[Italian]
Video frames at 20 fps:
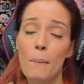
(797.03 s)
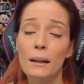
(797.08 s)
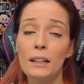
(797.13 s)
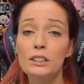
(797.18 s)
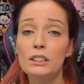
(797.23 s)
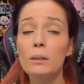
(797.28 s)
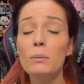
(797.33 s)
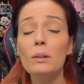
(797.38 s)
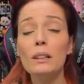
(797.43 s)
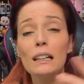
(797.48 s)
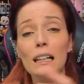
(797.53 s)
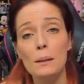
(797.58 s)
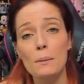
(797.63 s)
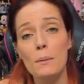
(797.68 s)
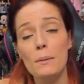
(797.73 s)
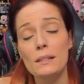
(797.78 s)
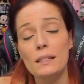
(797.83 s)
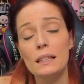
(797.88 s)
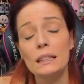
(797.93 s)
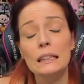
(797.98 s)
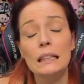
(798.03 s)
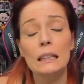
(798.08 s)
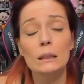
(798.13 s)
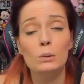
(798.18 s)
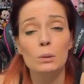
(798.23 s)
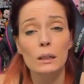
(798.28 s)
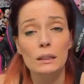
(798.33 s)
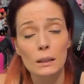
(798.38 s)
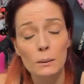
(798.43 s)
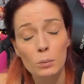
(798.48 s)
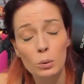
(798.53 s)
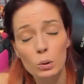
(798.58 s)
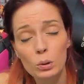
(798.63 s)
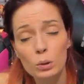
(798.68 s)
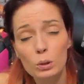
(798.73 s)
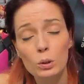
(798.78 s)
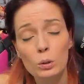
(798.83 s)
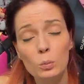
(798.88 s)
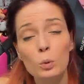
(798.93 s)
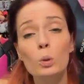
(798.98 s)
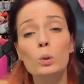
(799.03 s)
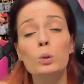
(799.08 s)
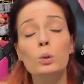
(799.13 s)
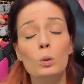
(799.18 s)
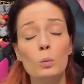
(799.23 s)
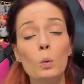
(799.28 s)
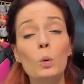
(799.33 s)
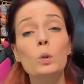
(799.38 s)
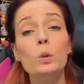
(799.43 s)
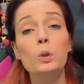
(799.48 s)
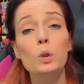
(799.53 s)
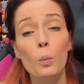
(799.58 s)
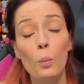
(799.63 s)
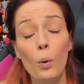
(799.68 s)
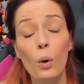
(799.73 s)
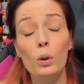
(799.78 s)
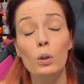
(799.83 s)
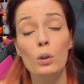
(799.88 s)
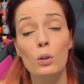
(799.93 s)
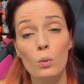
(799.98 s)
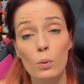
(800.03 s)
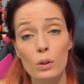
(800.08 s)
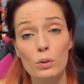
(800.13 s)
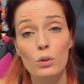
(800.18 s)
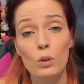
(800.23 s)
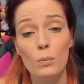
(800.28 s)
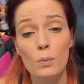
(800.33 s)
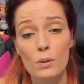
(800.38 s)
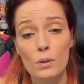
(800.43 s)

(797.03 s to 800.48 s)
Beh, diciamo che la babysitter è durata molto, molto, molto poco in questo